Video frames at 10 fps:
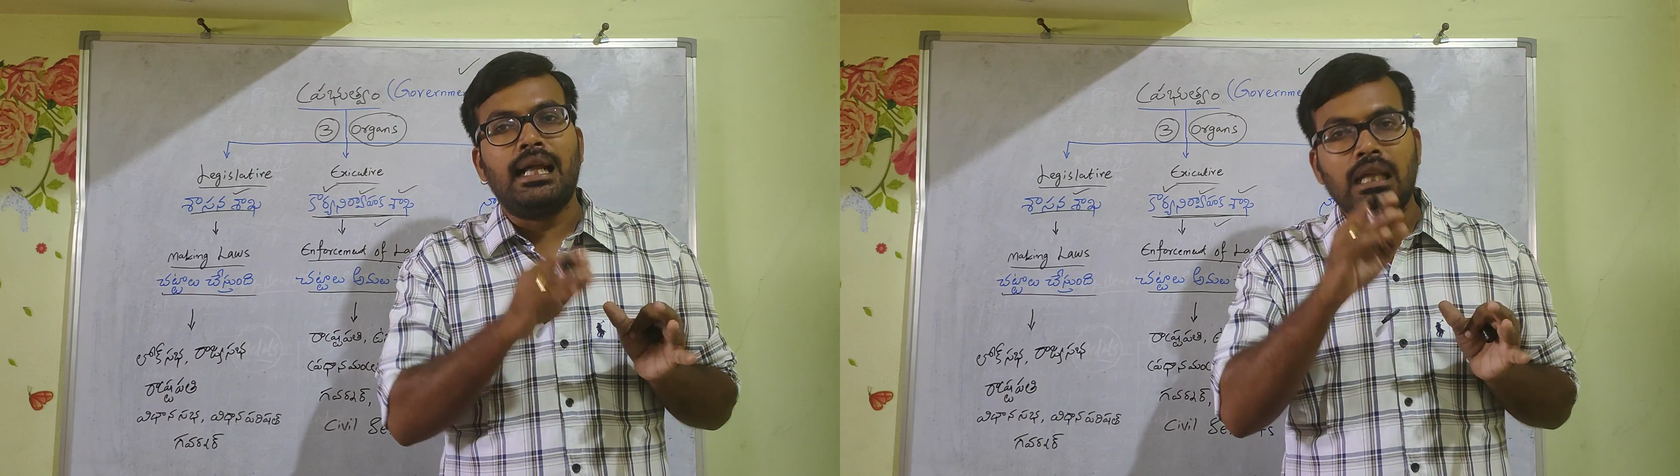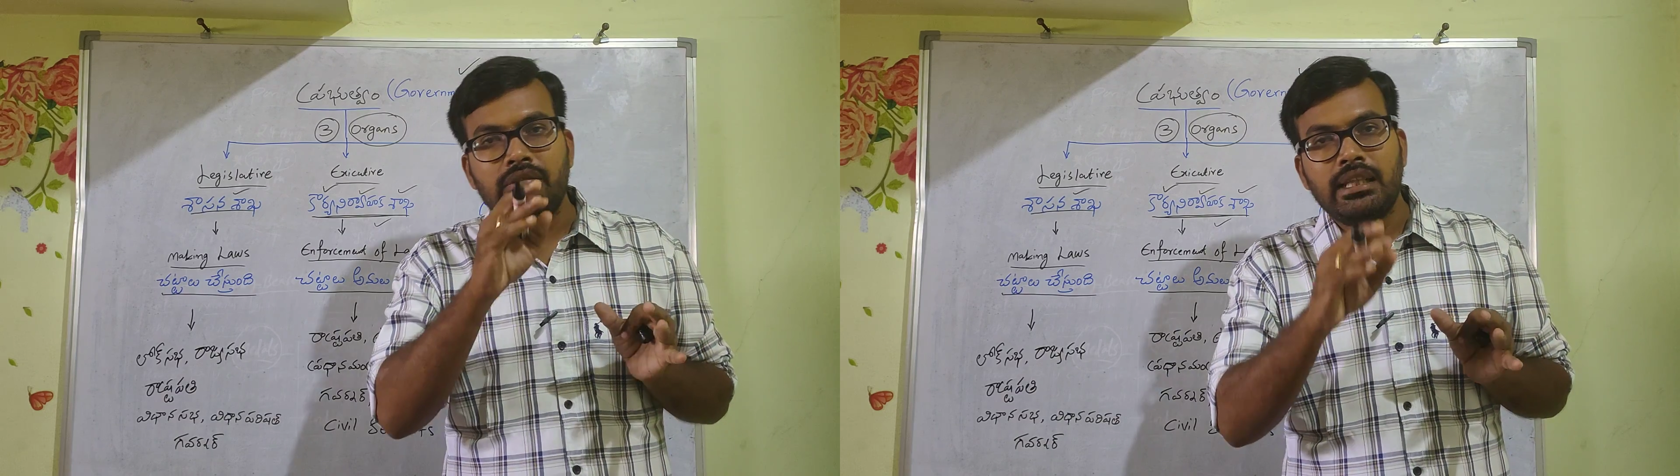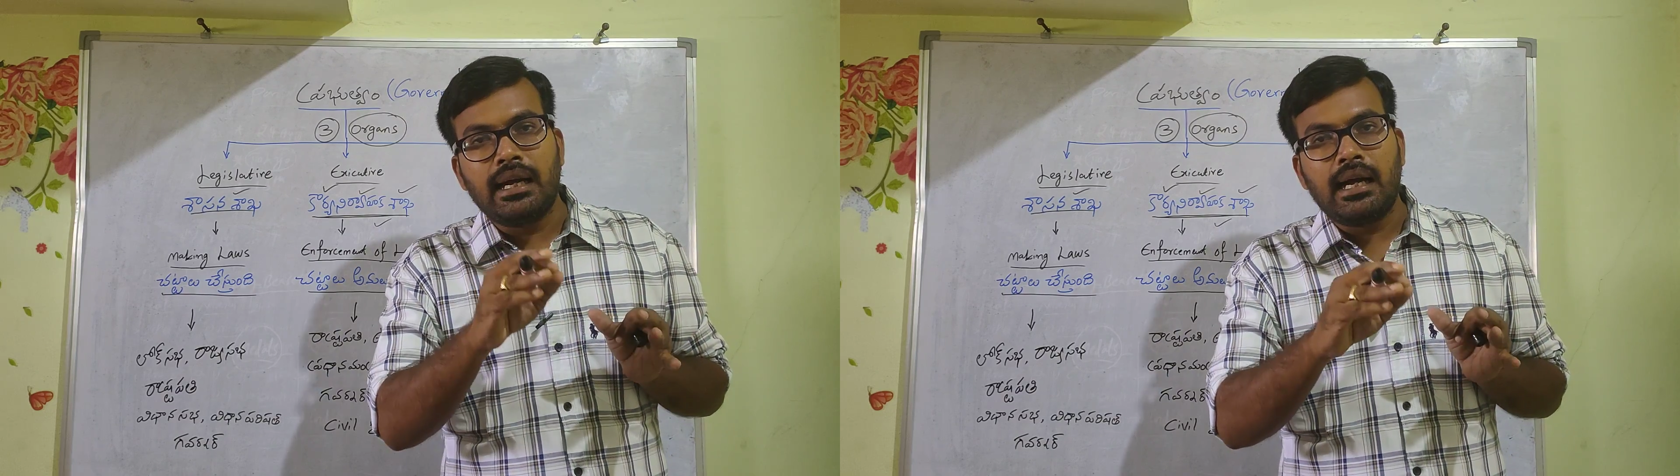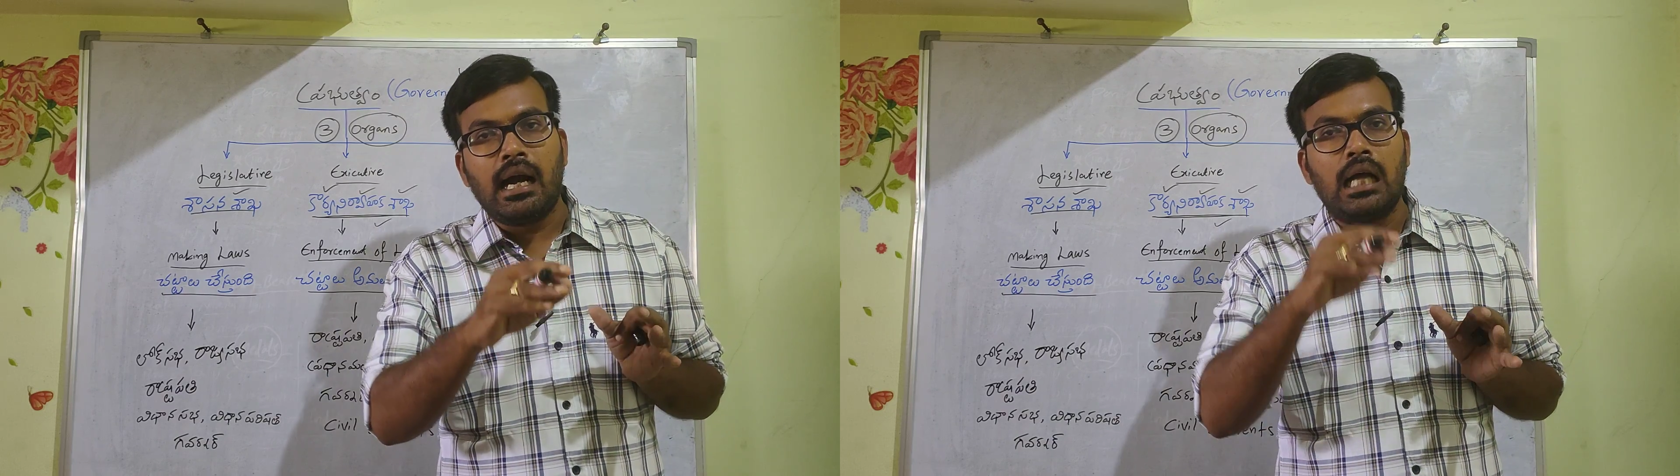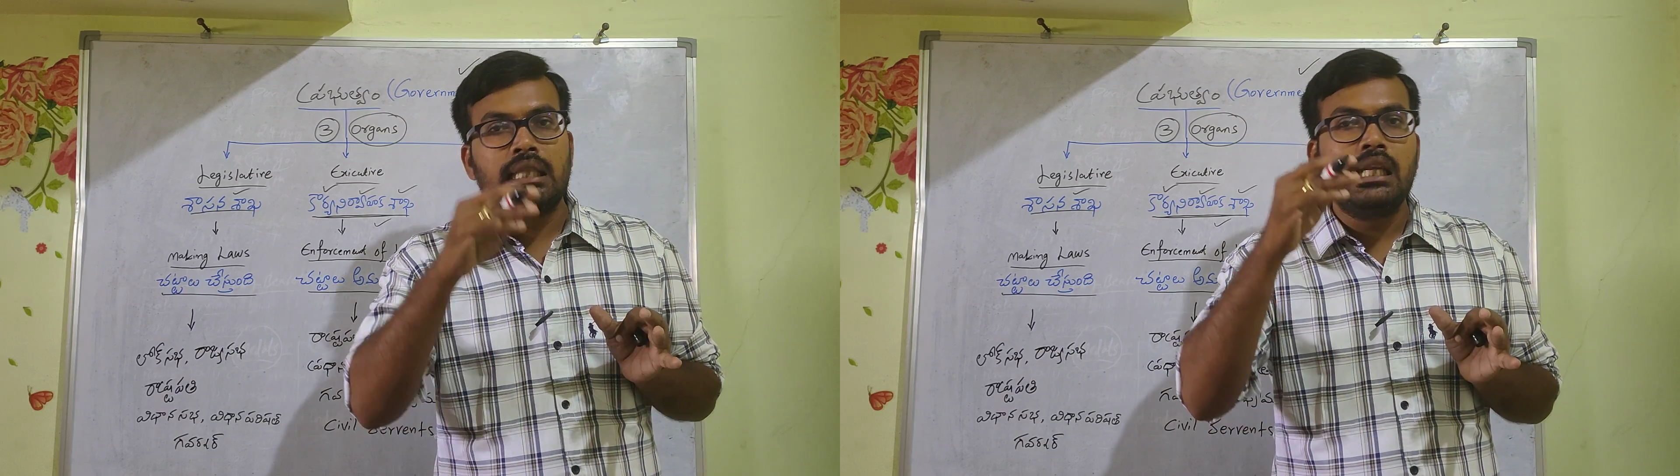అదేవిధంగా
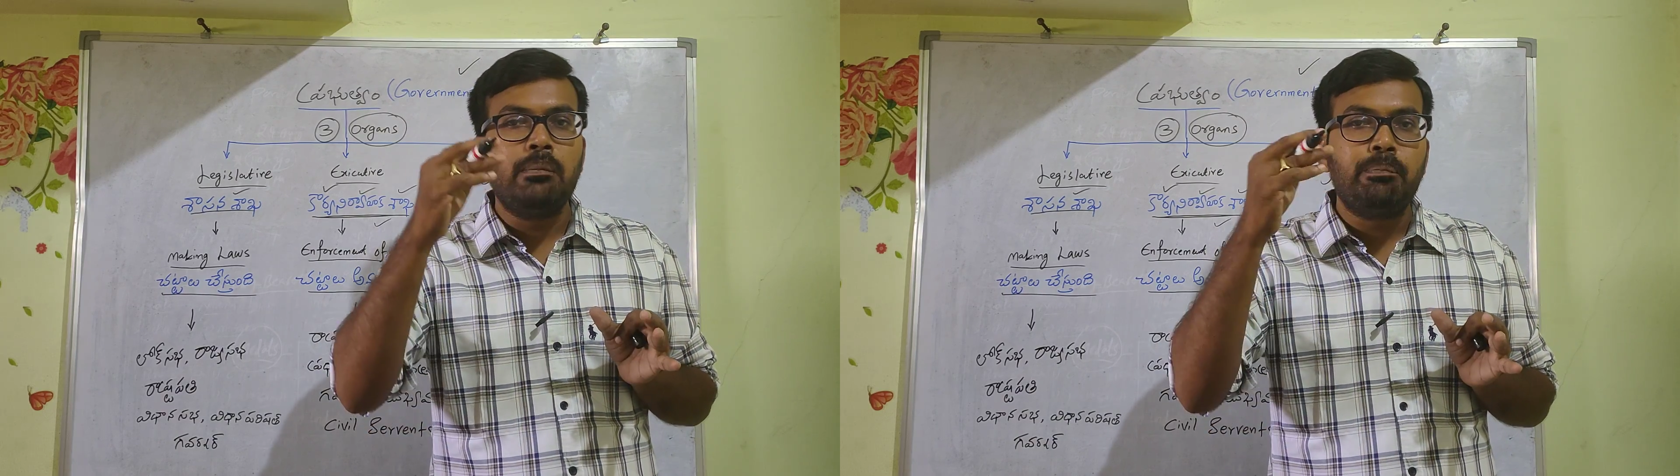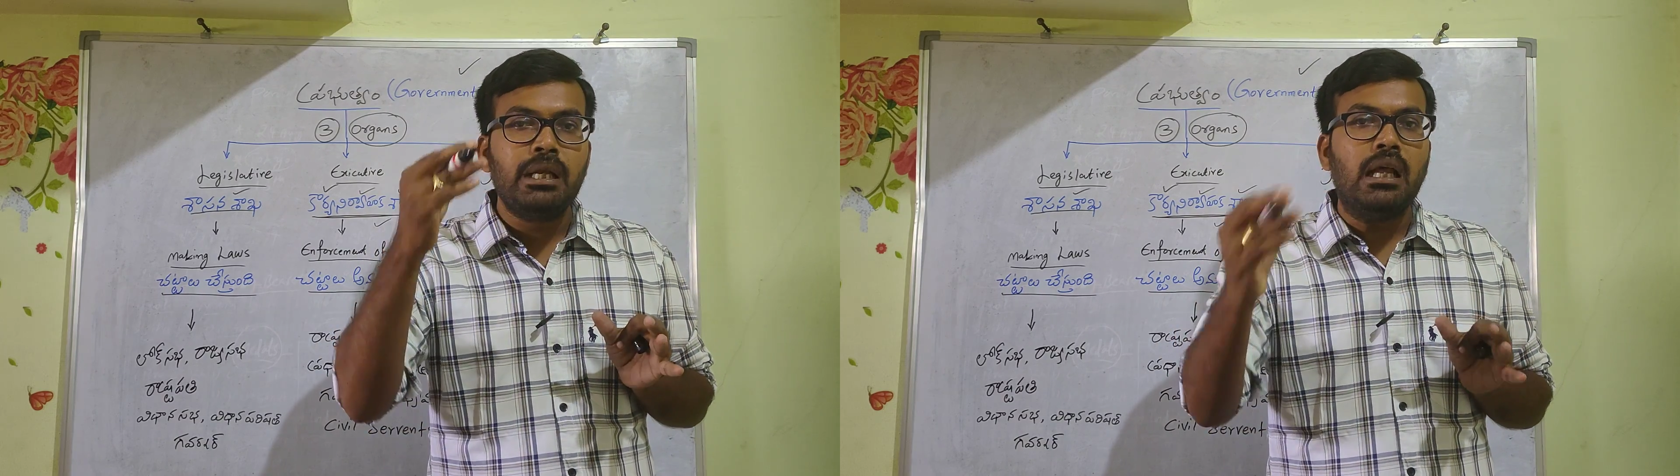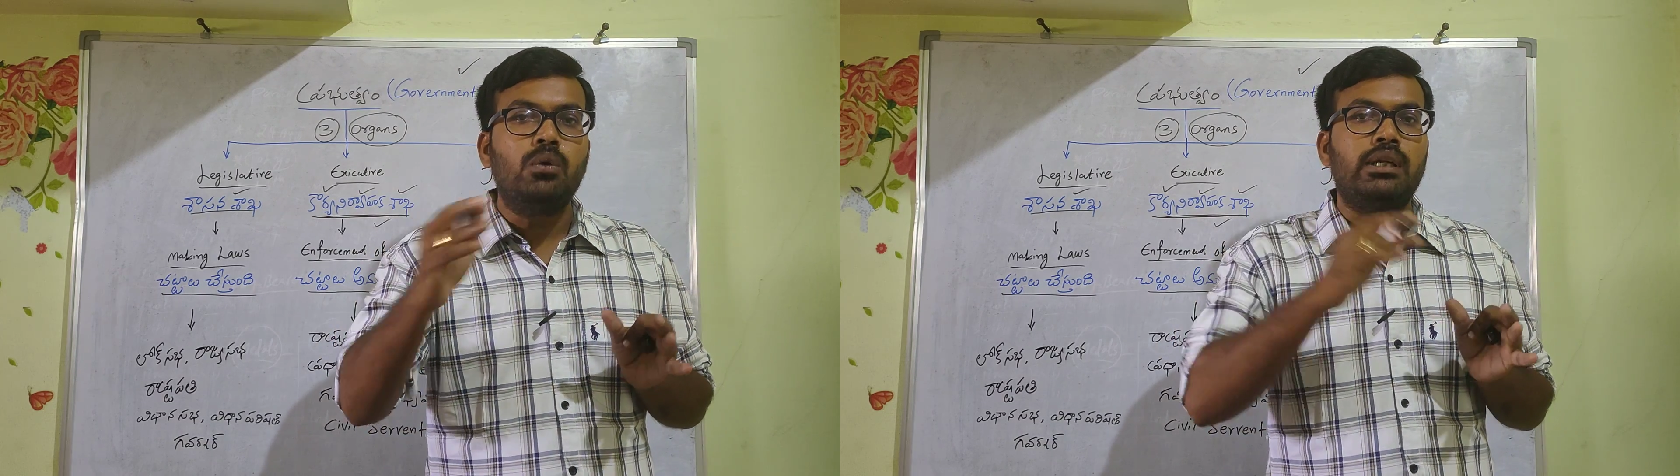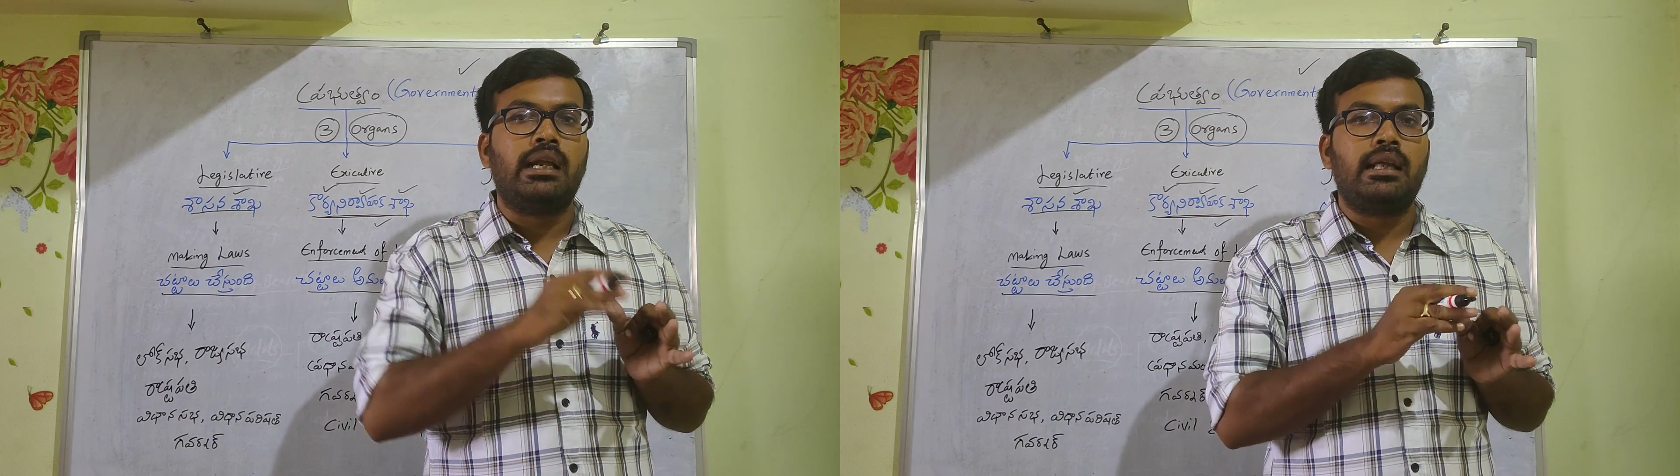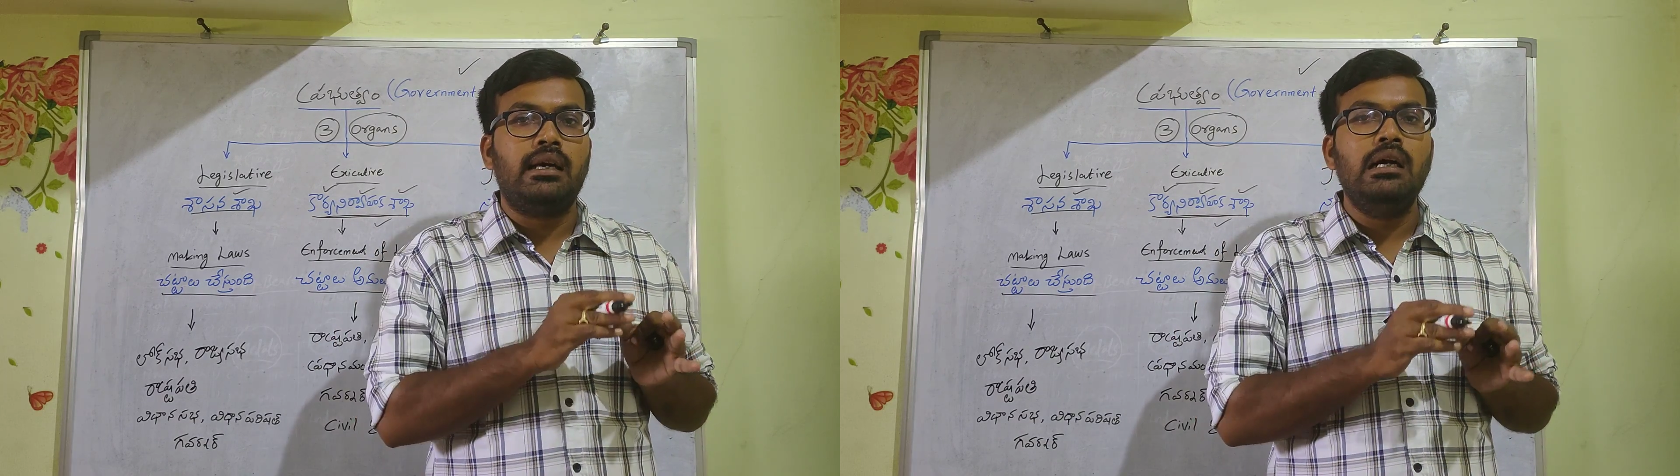ఆ తినే పిల్లలు
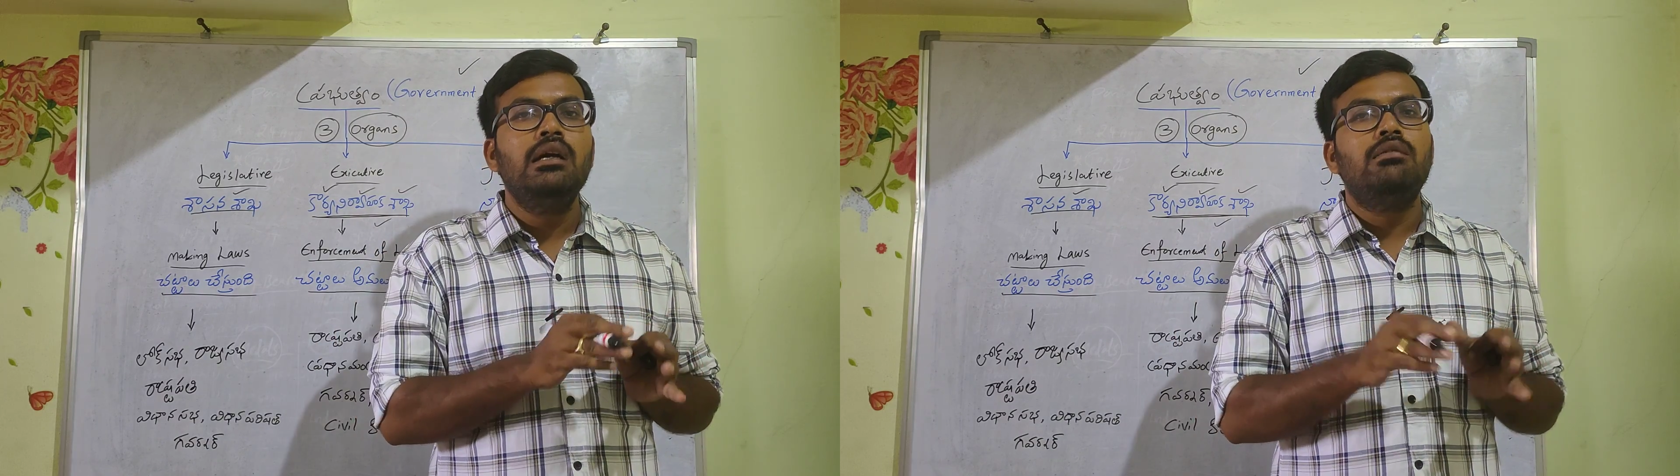ఉంటారు కదా